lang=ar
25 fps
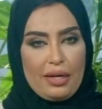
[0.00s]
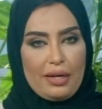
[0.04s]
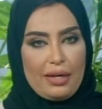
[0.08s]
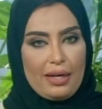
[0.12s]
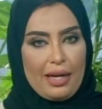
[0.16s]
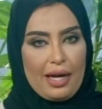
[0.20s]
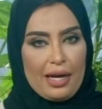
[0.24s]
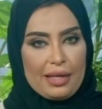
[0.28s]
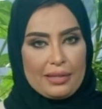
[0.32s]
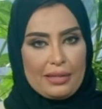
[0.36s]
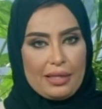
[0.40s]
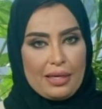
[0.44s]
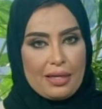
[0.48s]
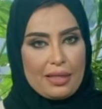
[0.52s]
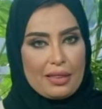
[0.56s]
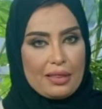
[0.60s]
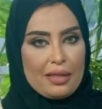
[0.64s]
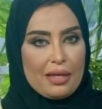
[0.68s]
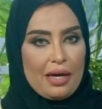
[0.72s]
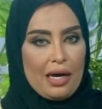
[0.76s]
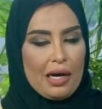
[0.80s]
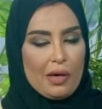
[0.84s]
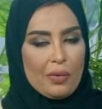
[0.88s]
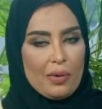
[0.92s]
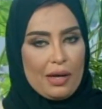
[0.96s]

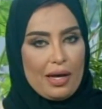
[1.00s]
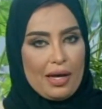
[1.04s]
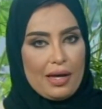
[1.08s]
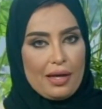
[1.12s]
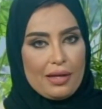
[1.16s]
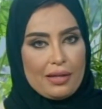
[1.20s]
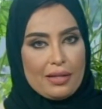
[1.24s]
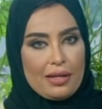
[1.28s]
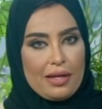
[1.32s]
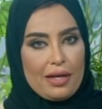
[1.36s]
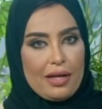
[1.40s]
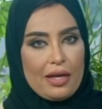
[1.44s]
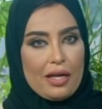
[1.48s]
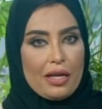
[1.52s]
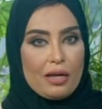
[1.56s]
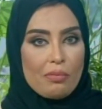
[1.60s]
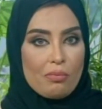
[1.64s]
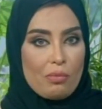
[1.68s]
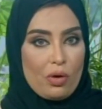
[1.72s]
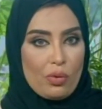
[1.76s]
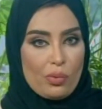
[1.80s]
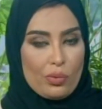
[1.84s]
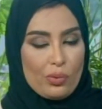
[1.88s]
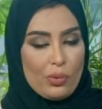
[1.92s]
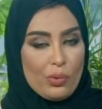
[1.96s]
للحديث حول هذا
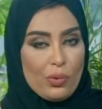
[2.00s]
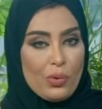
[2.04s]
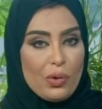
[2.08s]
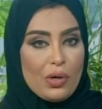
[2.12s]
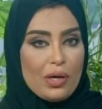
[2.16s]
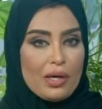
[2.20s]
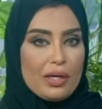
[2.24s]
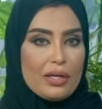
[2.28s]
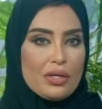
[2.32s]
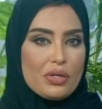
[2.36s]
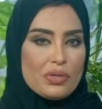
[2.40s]
الموضوع